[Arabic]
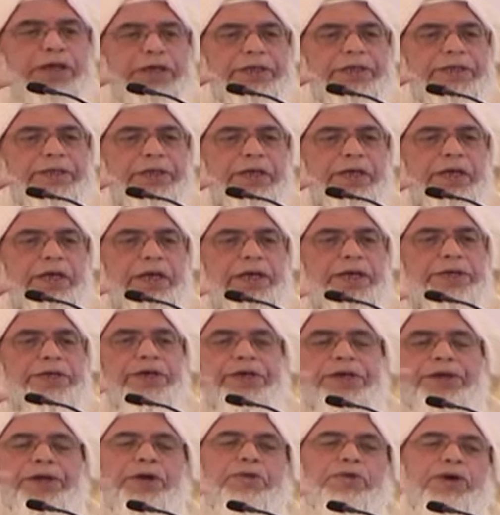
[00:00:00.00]
واحد
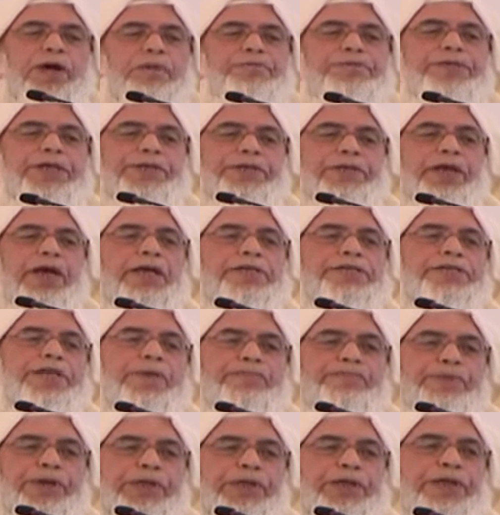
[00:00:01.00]
نقرأ خمسة
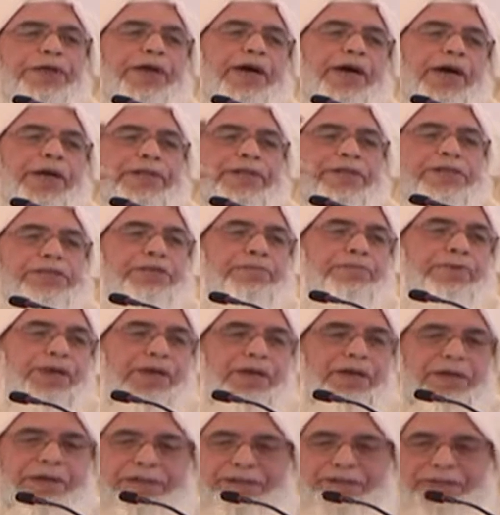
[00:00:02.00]
أحزاب بالقراءات
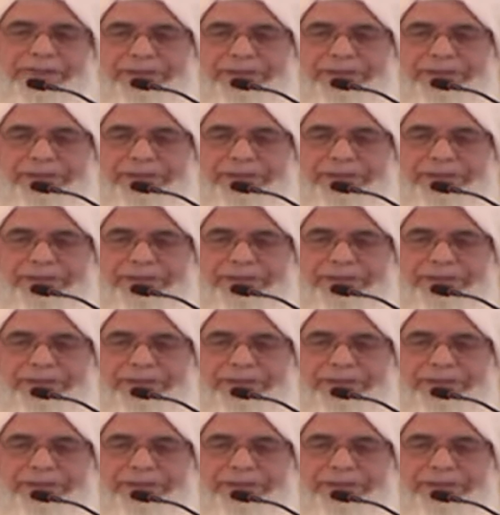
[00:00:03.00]
السبع